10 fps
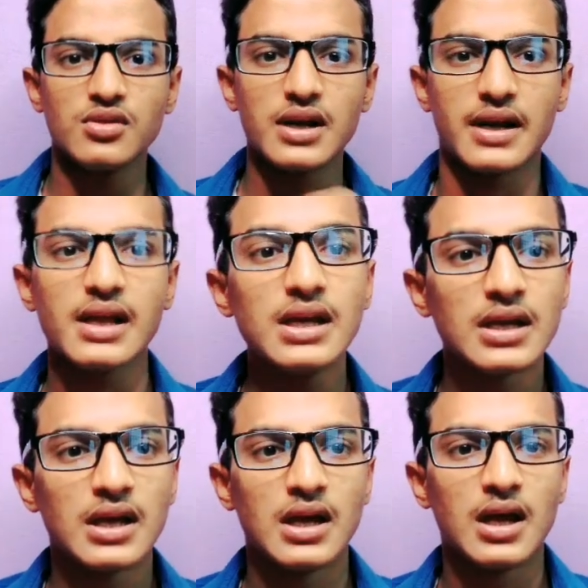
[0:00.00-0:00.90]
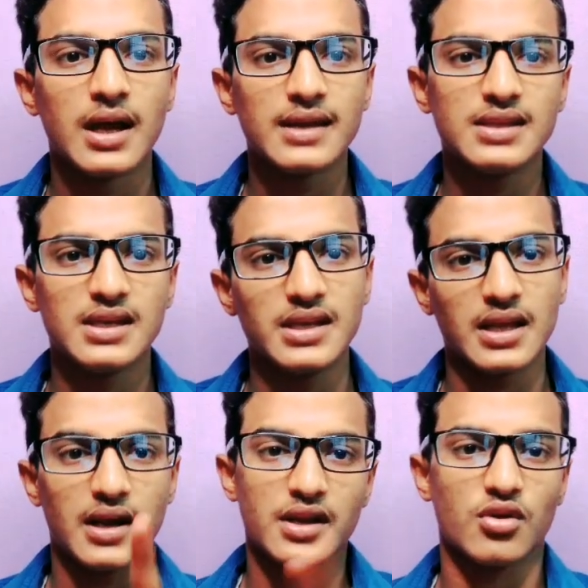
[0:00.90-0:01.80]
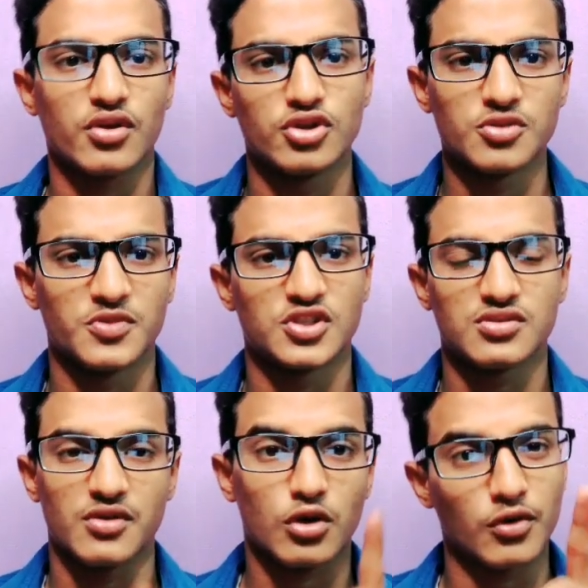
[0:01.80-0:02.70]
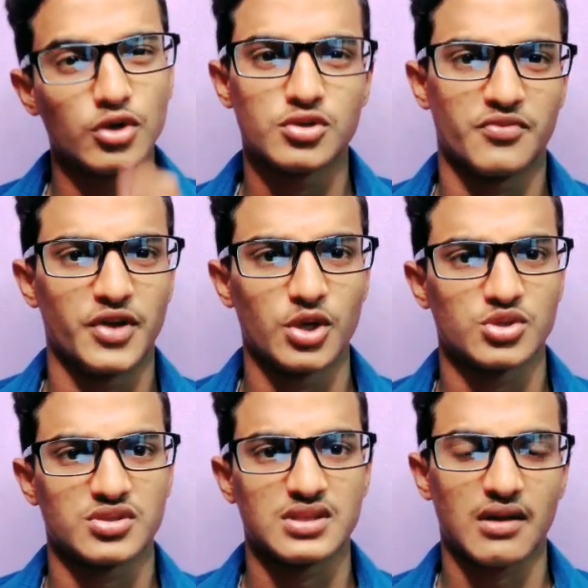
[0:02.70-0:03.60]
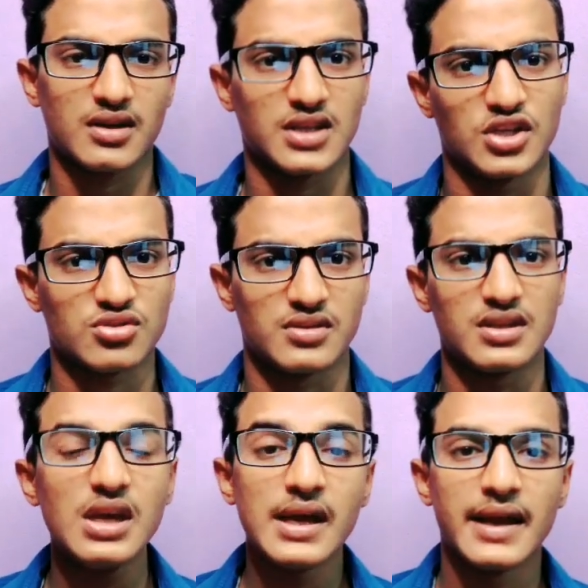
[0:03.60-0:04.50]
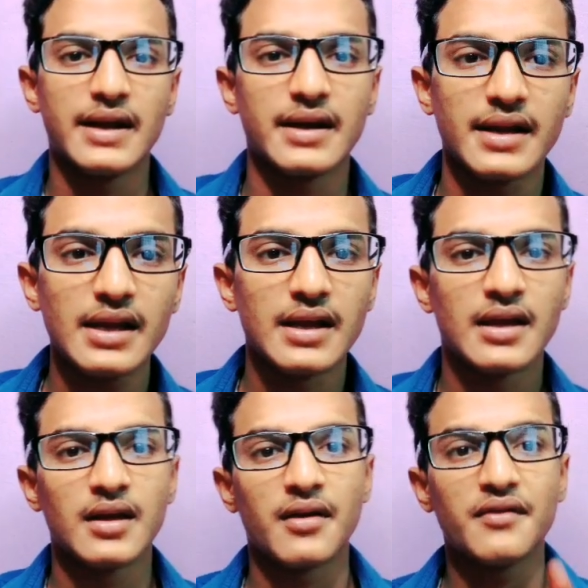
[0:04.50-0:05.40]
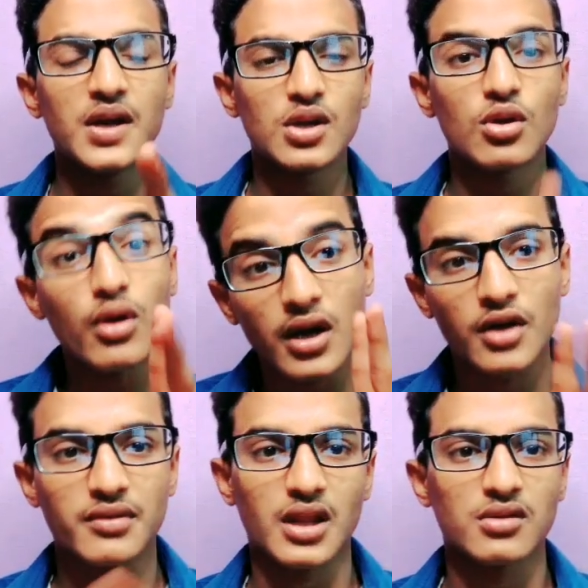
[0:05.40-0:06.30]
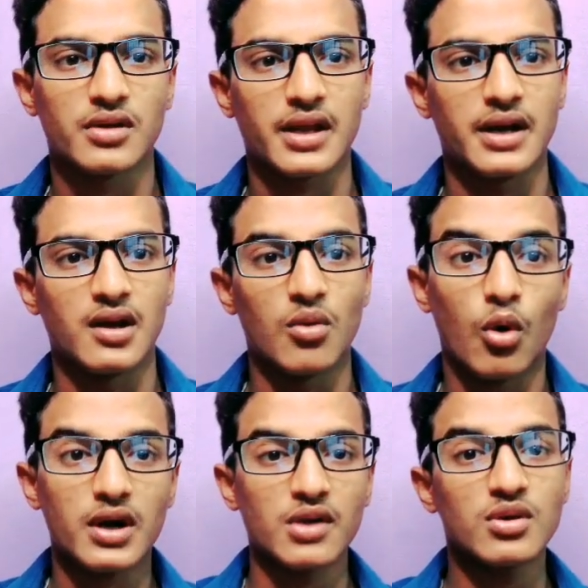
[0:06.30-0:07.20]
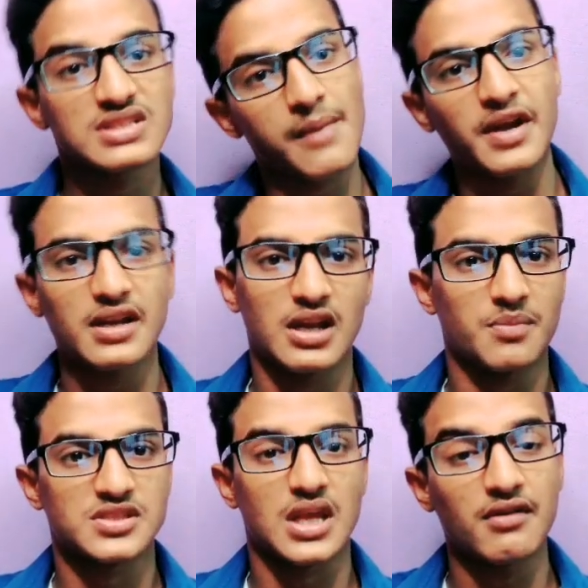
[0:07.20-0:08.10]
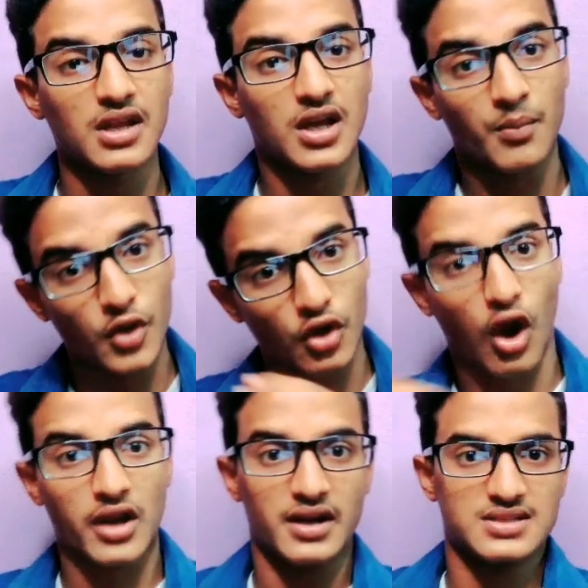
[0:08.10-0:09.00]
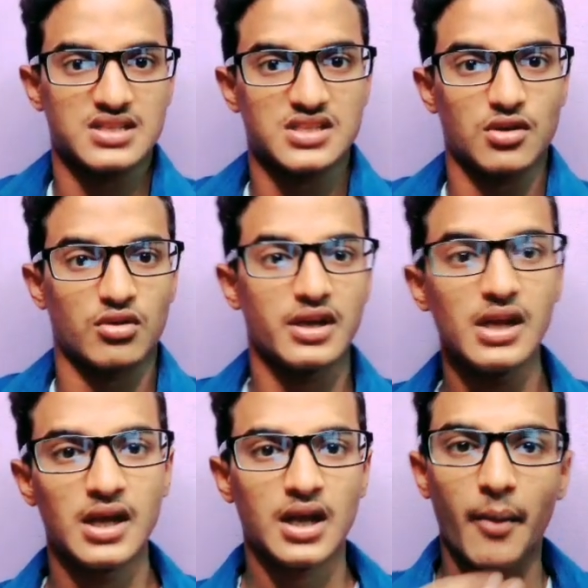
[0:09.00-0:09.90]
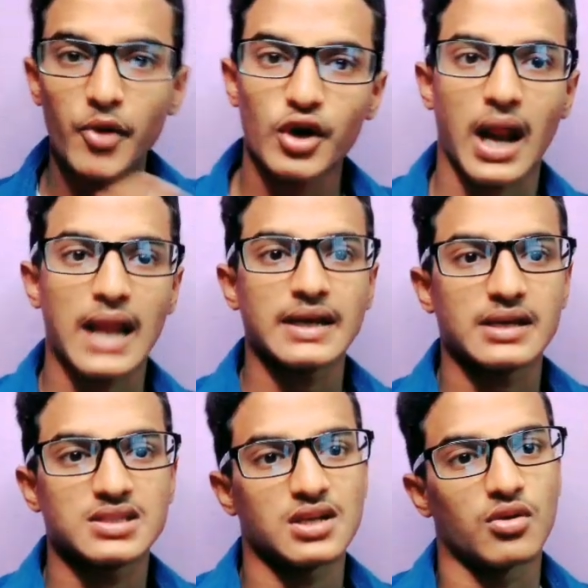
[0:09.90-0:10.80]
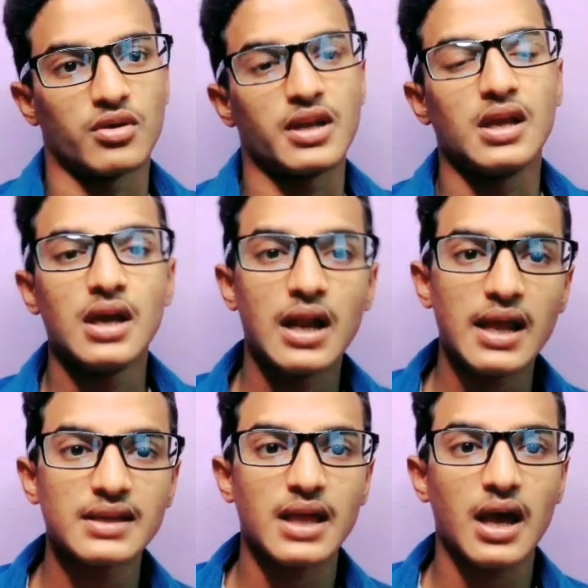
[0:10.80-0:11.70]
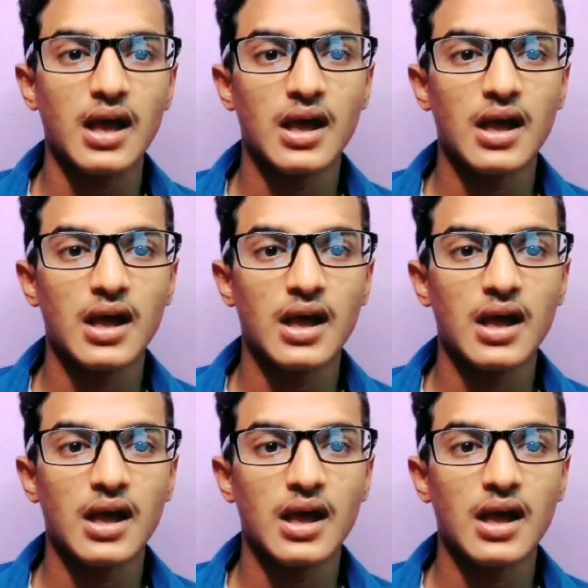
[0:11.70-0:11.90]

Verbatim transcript: ఎందుకంటే ఇది నేను ఒక యూట్యూబ్ నుంచి ఒక యూట్యూబ్ వీడియో చూసిన తర్వాత నేర్చుకుంది ఇది ఏంటంటే వీటిల్లో రెండు విధాలుగా ఉంటాయండి ఒకటేమో సెపరేట్గా నేర్పిస్తారు ఏమని కంప్యూటర్ ఆర్గనైజేషన్ అని ఒకటి కంప్యూటర్ ఆర్కిటెక్చర్ అని ఒకటి లేదా